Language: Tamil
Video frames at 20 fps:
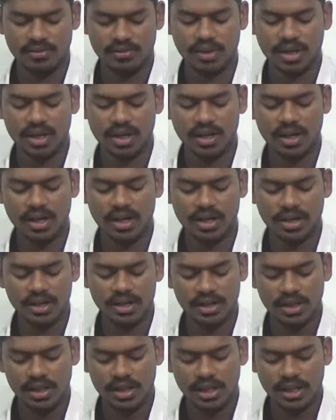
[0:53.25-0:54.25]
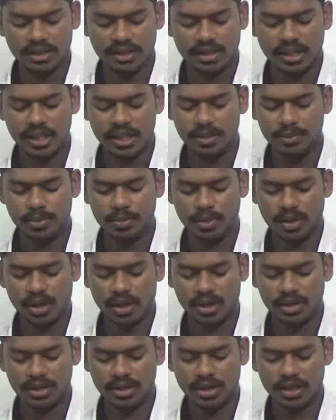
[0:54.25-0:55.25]
வரலாறு
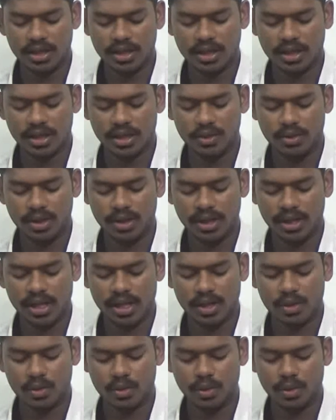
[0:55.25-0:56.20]
திரிபுராதிகளுடைய